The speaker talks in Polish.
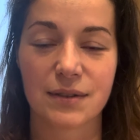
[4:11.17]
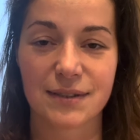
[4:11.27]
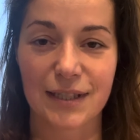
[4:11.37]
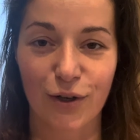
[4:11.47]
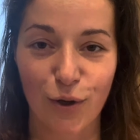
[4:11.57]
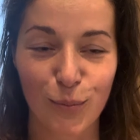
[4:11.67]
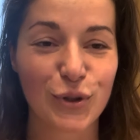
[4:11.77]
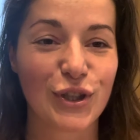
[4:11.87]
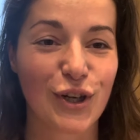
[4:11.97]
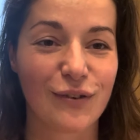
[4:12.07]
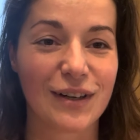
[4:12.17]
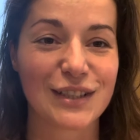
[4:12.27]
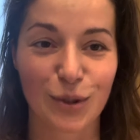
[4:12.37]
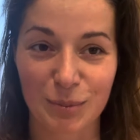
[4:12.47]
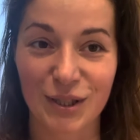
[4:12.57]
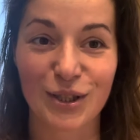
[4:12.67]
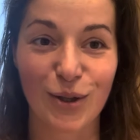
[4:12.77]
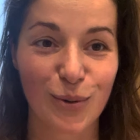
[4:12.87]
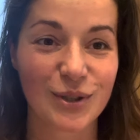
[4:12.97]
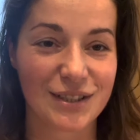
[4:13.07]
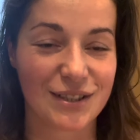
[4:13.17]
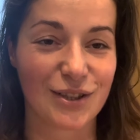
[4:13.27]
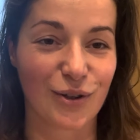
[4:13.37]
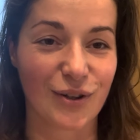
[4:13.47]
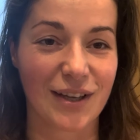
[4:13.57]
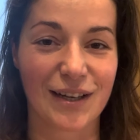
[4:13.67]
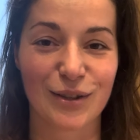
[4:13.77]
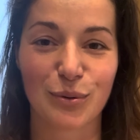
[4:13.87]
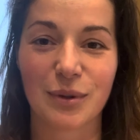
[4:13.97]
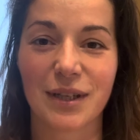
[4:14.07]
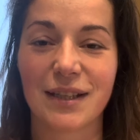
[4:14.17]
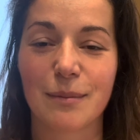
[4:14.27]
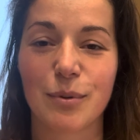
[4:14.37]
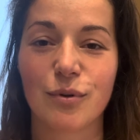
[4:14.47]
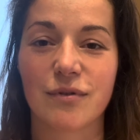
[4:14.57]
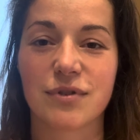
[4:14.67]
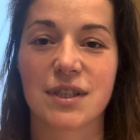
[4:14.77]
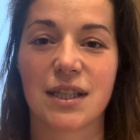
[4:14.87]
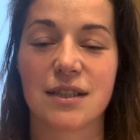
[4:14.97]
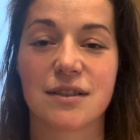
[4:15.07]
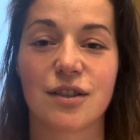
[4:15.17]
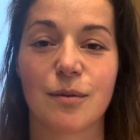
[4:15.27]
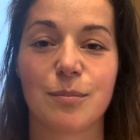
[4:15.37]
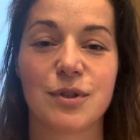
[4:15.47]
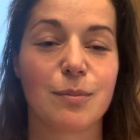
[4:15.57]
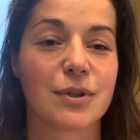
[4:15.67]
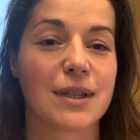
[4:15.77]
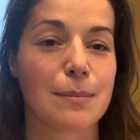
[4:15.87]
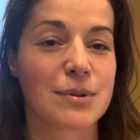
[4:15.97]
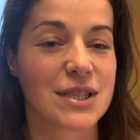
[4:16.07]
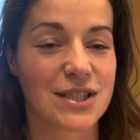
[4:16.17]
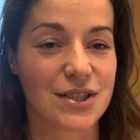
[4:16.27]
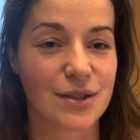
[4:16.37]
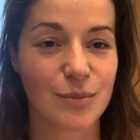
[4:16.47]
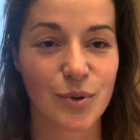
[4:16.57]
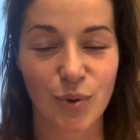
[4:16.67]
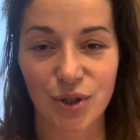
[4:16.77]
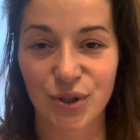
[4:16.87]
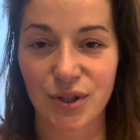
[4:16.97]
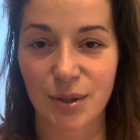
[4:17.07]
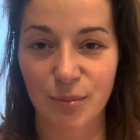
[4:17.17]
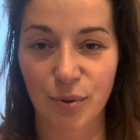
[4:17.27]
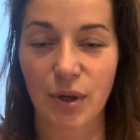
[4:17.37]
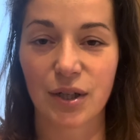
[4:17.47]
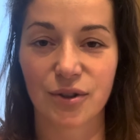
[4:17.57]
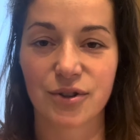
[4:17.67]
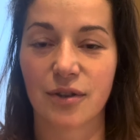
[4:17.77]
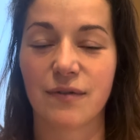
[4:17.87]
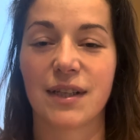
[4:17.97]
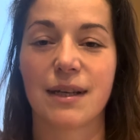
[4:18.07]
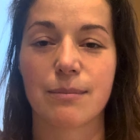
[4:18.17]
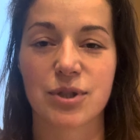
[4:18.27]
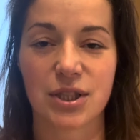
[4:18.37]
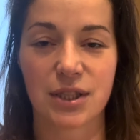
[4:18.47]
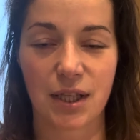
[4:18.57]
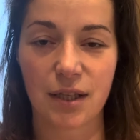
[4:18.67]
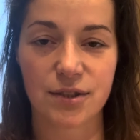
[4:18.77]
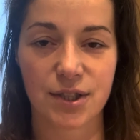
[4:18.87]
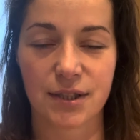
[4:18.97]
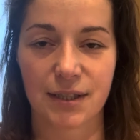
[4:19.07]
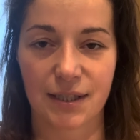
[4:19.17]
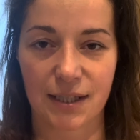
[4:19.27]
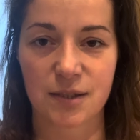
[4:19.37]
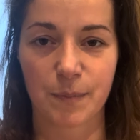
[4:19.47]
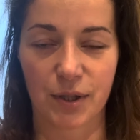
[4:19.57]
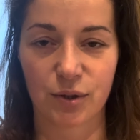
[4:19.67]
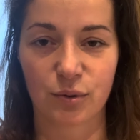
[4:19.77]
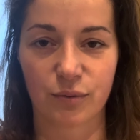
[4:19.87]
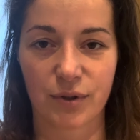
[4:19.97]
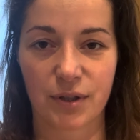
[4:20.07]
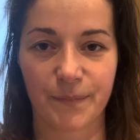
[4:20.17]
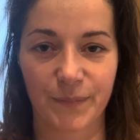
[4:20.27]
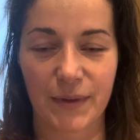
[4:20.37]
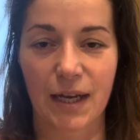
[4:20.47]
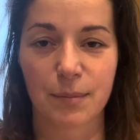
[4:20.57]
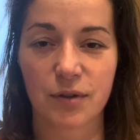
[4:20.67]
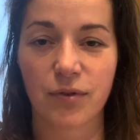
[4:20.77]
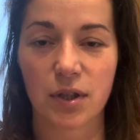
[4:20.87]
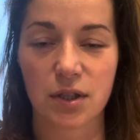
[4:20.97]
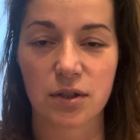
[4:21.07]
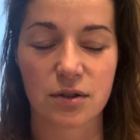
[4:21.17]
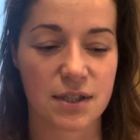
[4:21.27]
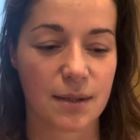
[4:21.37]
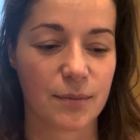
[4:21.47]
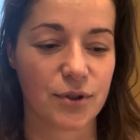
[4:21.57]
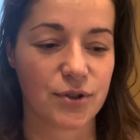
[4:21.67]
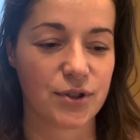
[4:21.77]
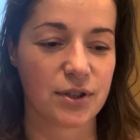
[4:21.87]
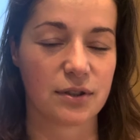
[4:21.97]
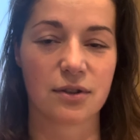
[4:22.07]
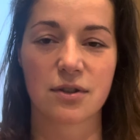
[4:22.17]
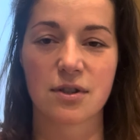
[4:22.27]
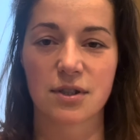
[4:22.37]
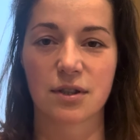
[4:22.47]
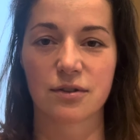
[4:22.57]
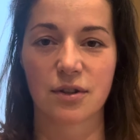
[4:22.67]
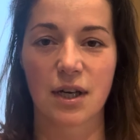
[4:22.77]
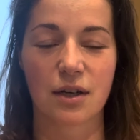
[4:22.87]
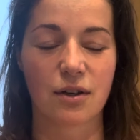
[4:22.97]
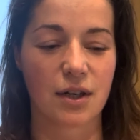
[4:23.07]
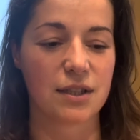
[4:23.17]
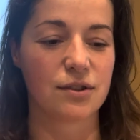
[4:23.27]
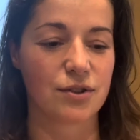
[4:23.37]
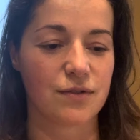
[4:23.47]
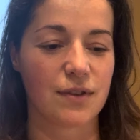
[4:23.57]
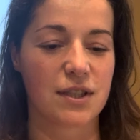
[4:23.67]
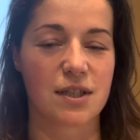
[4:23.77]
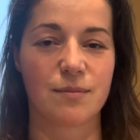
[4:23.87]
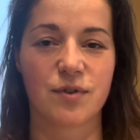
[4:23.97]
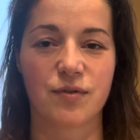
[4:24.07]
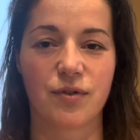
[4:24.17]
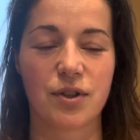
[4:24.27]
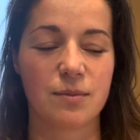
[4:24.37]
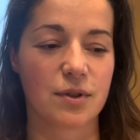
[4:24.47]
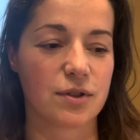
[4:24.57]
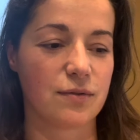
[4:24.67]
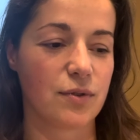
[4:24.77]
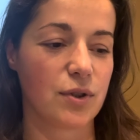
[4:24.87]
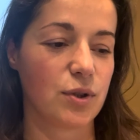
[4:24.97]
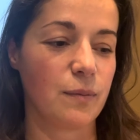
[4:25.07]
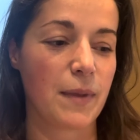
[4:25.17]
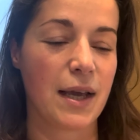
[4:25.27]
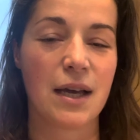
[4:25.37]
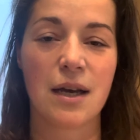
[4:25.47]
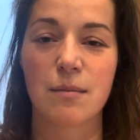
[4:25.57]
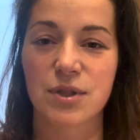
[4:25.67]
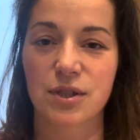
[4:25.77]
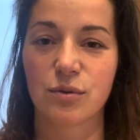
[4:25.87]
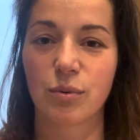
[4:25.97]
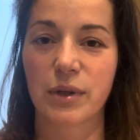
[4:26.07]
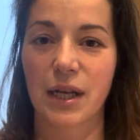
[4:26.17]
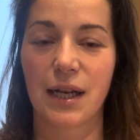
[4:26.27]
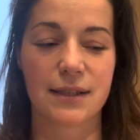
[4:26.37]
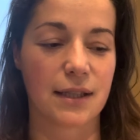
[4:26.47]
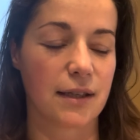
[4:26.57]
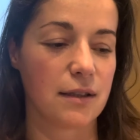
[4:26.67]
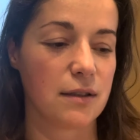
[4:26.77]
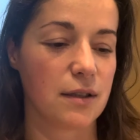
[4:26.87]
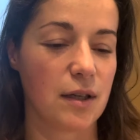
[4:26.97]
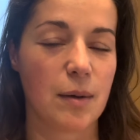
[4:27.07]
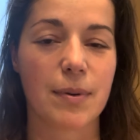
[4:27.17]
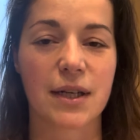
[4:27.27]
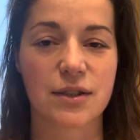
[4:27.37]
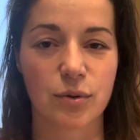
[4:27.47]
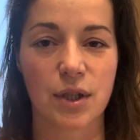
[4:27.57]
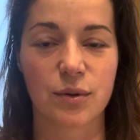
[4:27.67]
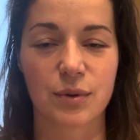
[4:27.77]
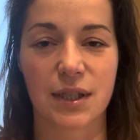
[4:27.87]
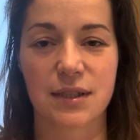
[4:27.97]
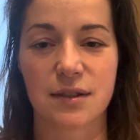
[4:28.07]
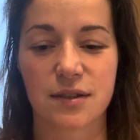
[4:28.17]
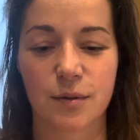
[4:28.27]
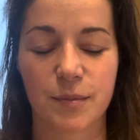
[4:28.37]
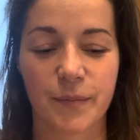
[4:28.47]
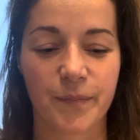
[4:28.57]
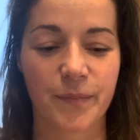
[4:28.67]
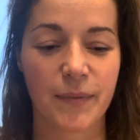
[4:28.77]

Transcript: zakomunikować Tobie tą historię, której nie było w stanie zrobić, bo ta przestrzeń miłości nie była gotowa na przyjęcie tych aspektów jakby Twojej tożsamości. To jest to, co ja, kochani, doświadczam w swoim rozwoju przez długie lata, kiedy pracuję tutaj ze sobą.